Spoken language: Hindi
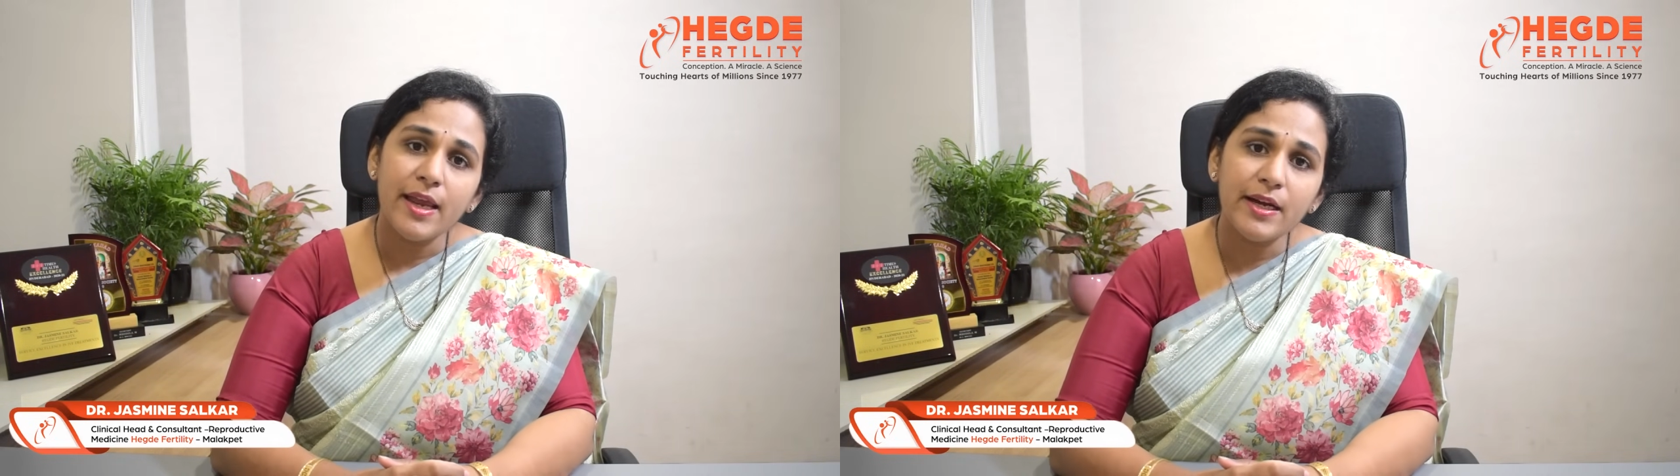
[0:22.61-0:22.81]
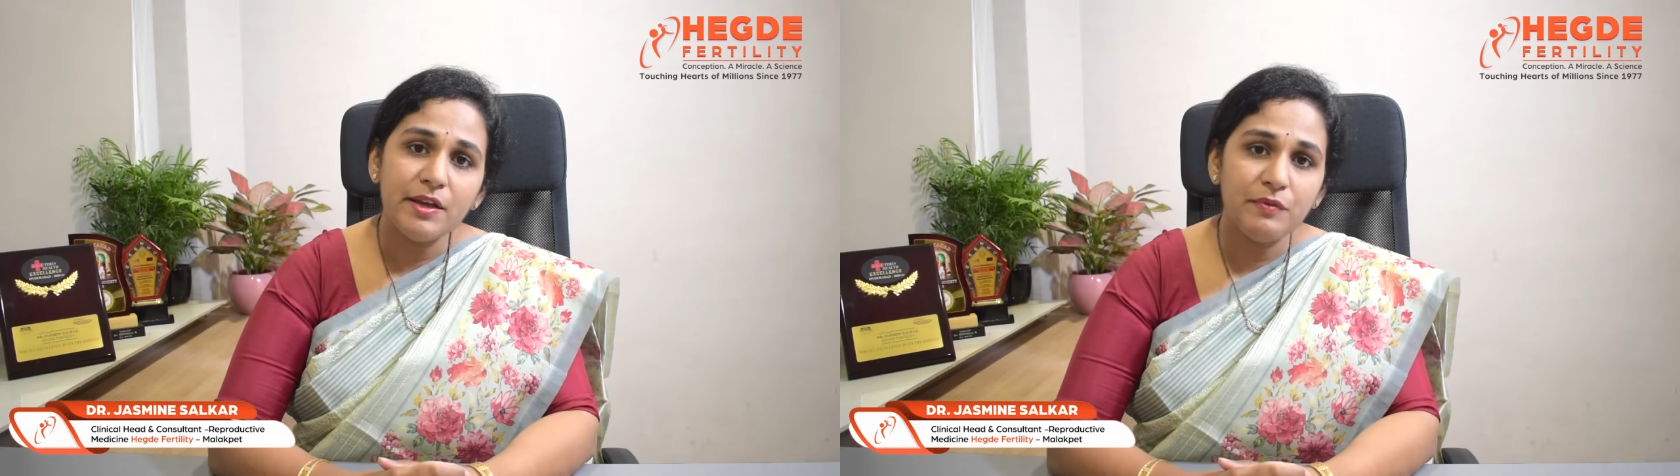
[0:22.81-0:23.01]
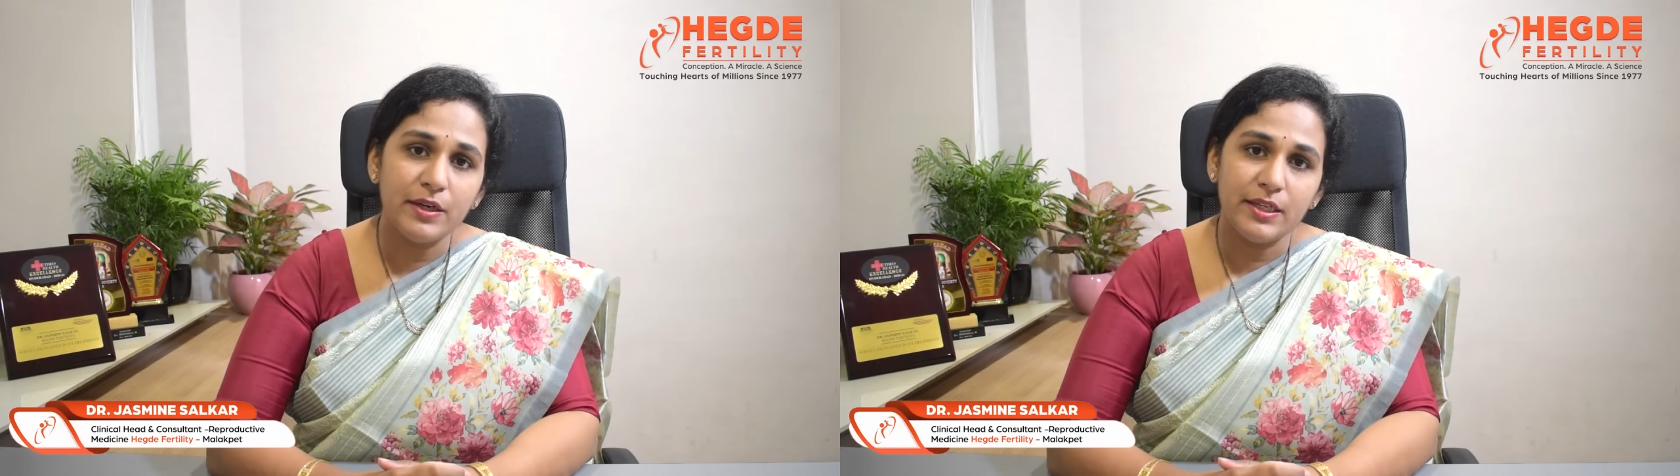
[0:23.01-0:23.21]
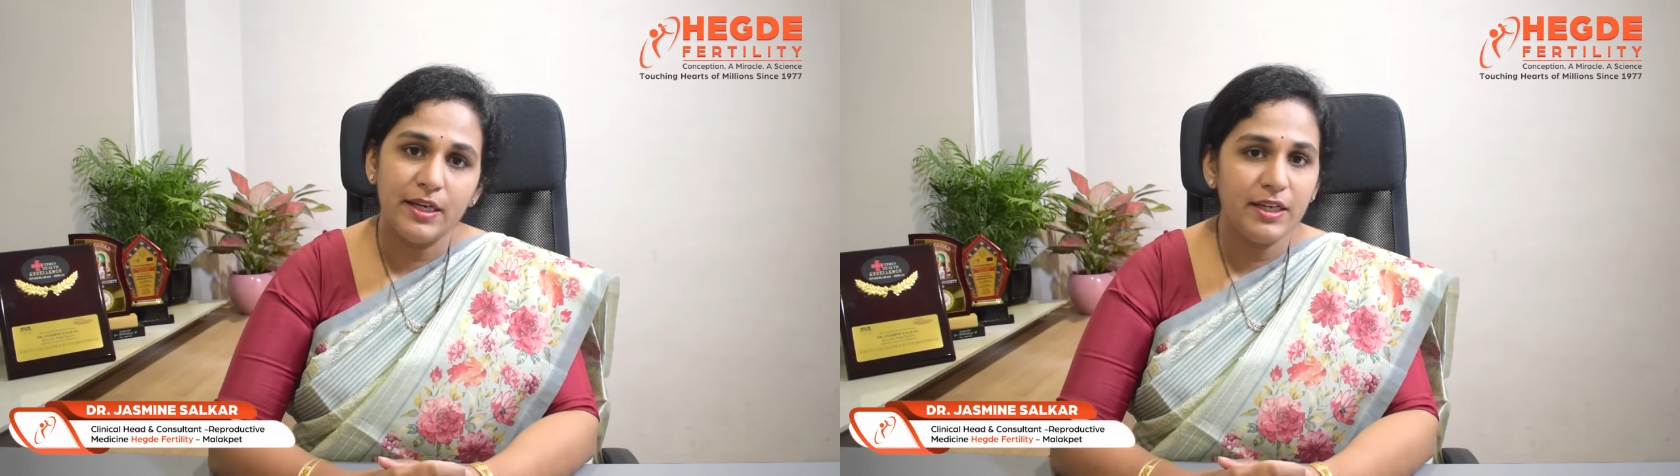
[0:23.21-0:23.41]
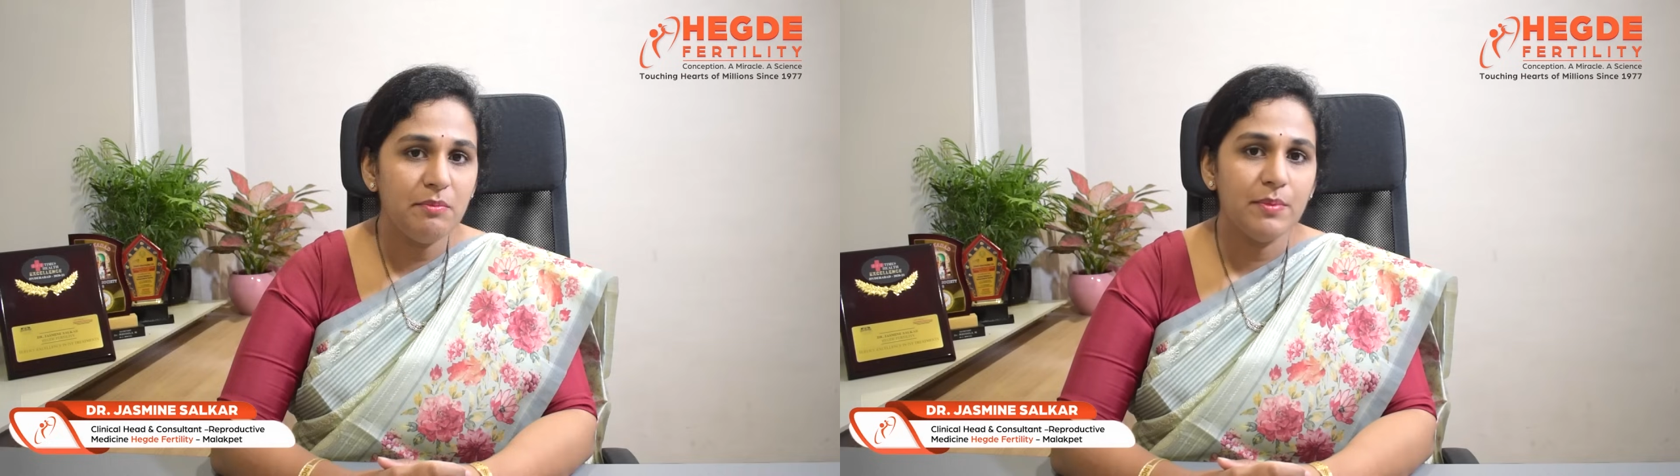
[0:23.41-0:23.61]
हिगड़े
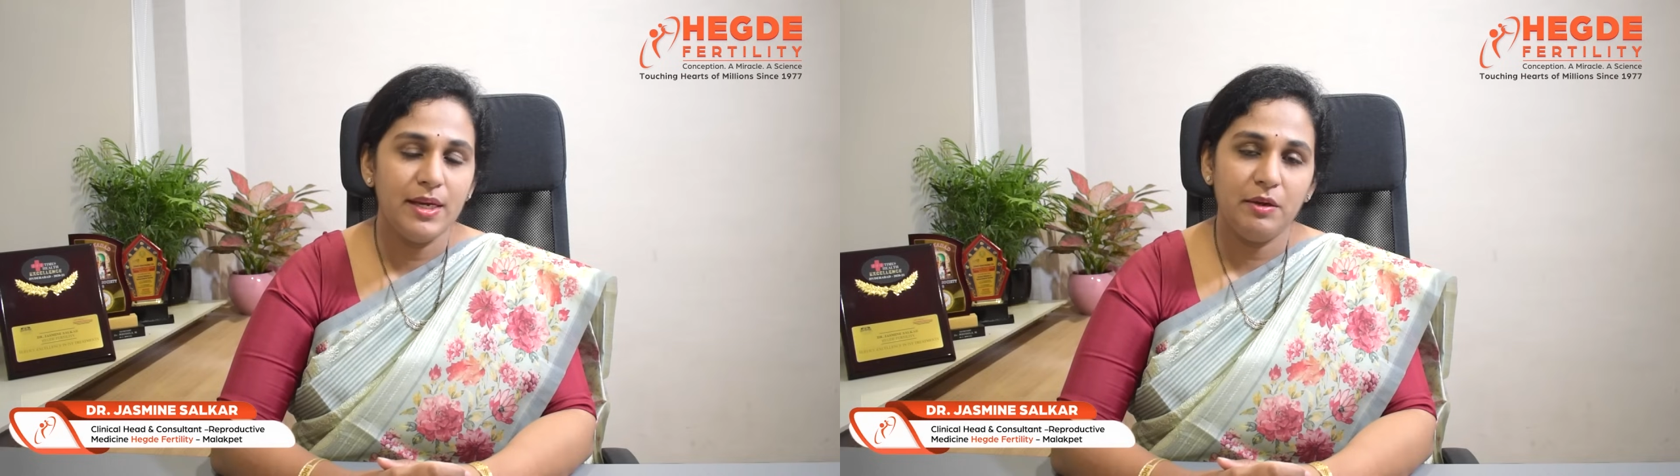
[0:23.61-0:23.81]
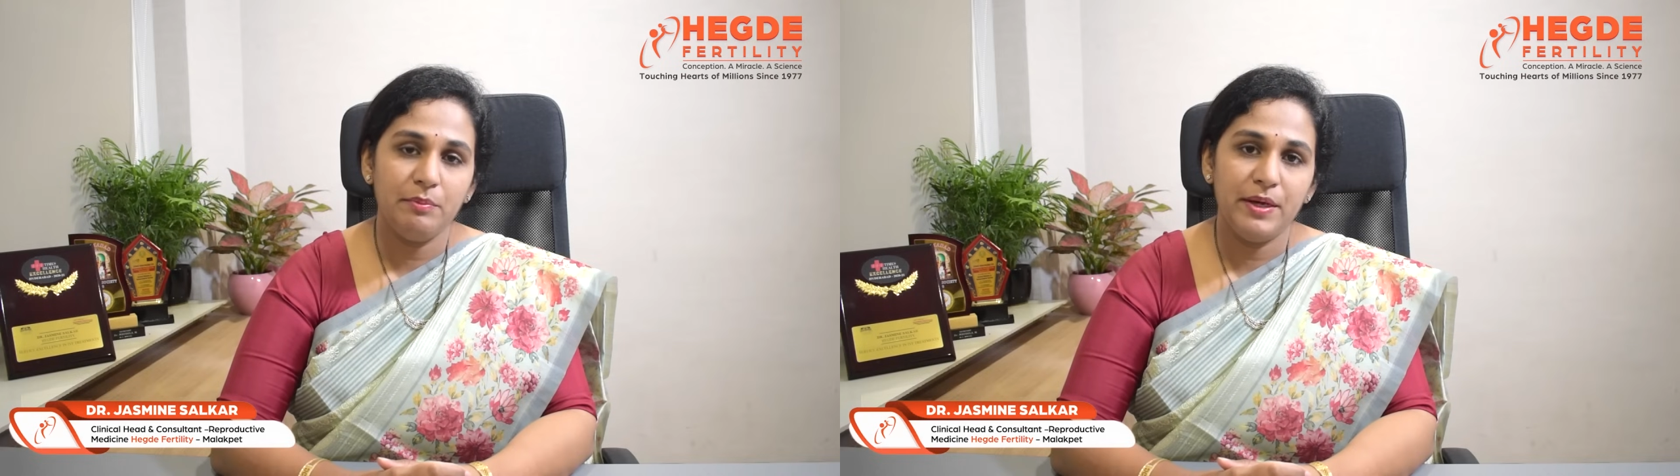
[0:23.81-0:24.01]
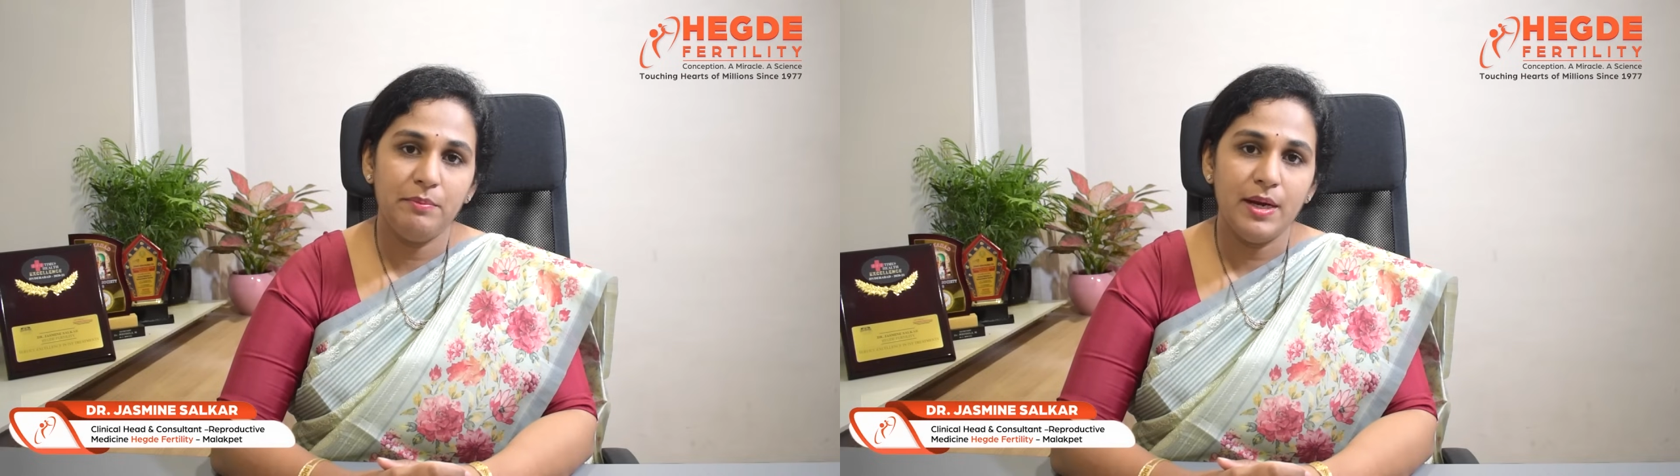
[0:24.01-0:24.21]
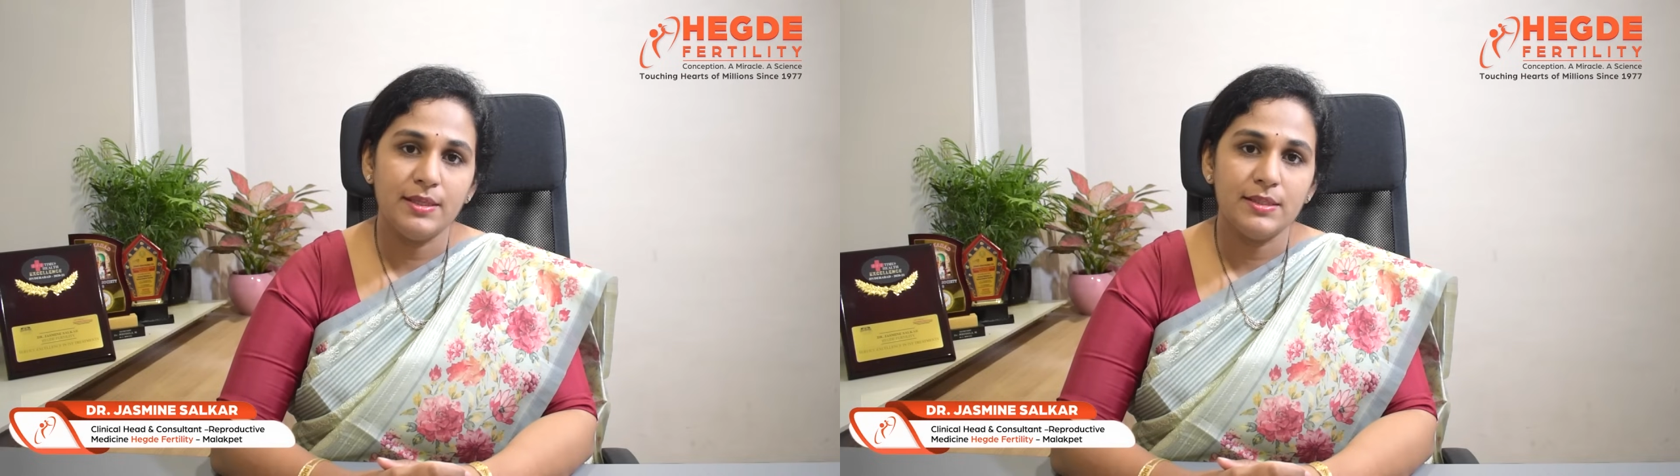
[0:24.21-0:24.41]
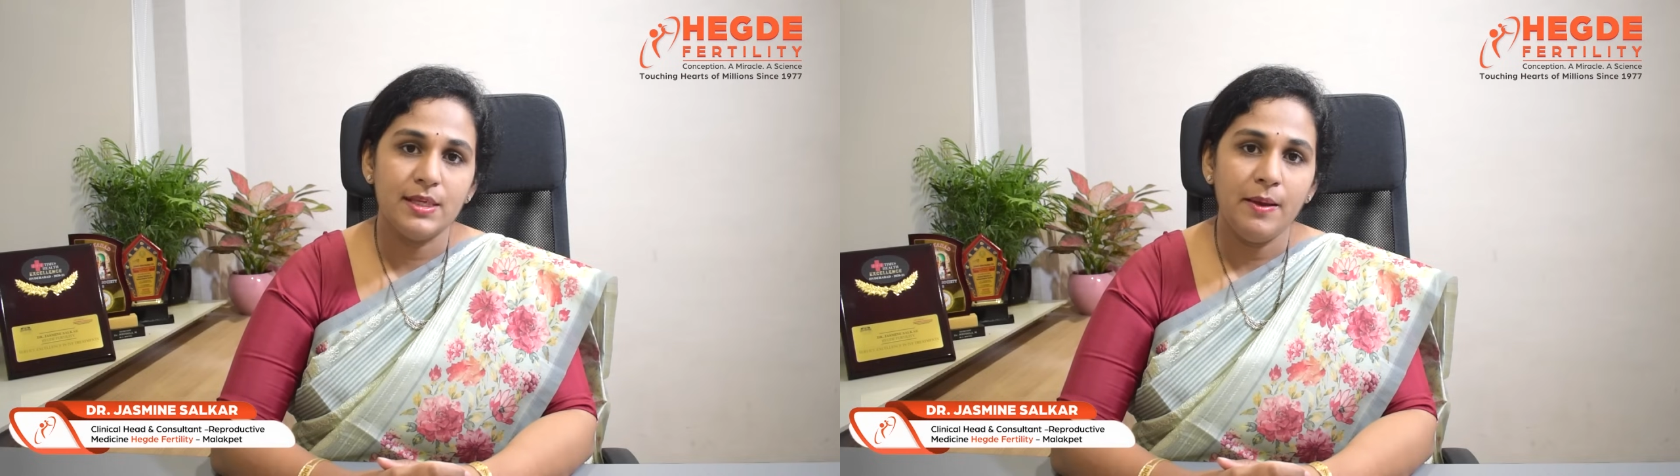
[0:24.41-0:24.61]
फर्टिलिटी मलकपेट
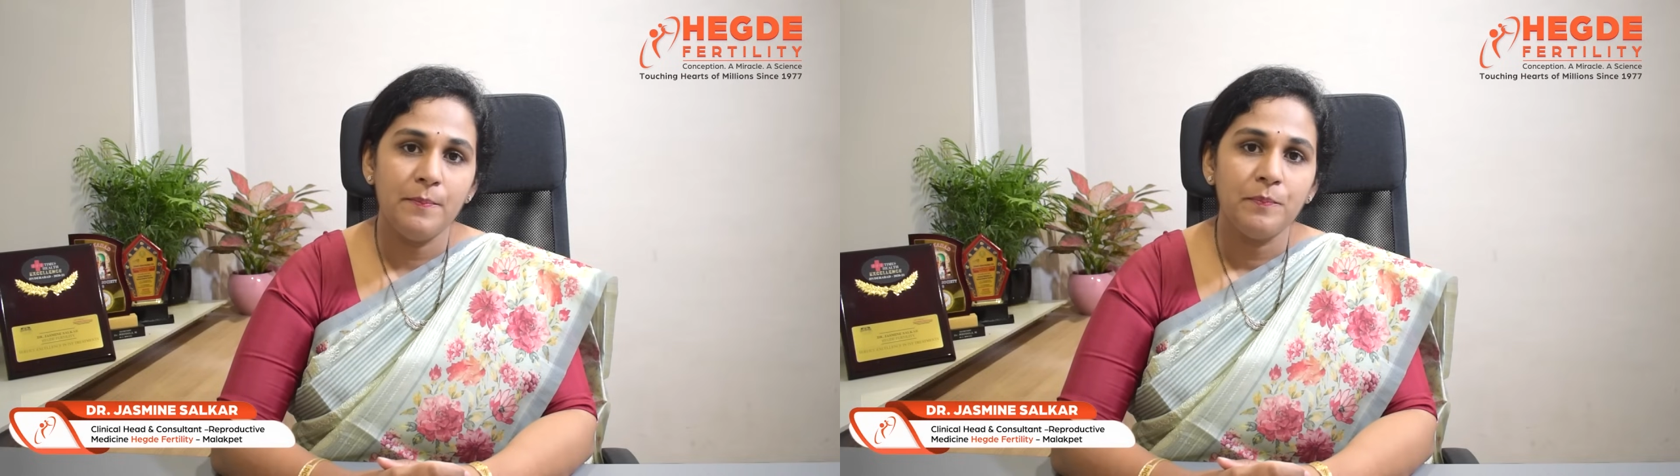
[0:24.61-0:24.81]
ब्रांच से